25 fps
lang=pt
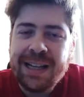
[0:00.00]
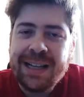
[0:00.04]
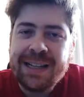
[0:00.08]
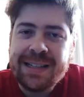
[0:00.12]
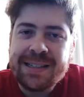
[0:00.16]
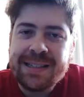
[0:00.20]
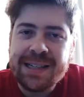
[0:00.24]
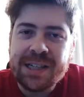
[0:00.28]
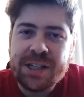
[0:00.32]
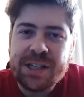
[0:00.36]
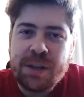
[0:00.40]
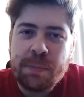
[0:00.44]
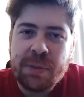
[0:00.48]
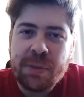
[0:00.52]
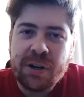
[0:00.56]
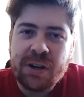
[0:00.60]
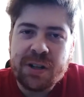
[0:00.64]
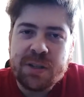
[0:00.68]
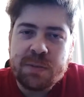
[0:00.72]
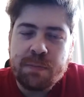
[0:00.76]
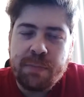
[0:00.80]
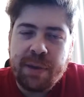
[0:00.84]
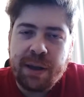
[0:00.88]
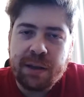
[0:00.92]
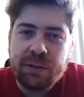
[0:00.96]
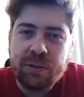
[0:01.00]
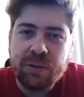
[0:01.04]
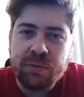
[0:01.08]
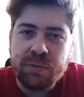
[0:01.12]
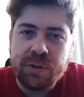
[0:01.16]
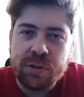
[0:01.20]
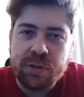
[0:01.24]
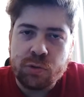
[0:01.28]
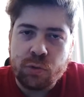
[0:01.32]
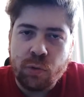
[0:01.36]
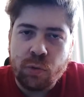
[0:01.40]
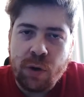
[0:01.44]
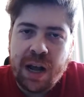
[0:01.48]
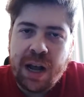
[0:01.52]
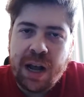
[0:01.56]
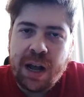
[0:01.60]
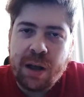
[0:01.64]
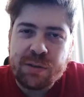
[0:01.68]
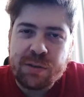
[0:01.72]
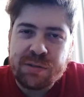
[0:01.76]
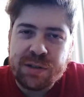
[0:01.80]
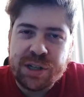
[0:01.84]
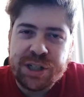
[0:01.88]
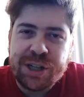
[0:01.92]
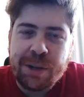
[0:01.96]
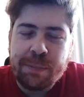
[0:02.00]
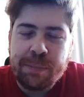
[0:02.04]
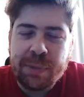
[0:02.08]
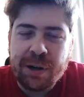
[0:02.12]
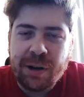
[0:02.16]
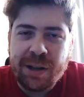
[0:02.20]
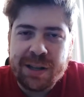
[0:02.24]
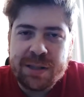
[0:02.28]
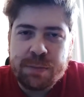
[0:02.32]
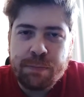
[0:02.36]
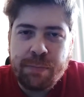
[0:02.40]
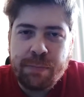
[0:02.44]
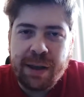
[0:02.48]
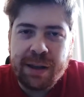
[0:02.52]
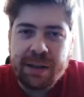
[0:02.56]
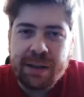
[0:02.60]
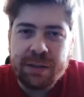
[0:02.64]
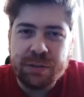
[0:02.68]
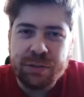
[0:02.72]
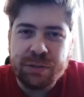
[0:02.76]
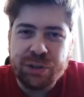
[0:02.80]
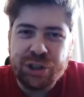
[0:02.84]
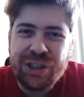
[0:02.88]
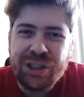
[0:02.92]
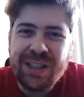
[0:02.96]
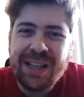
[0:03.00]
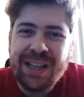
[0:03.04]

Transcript: seja pelo aspecto visual, seja pelo aspecto de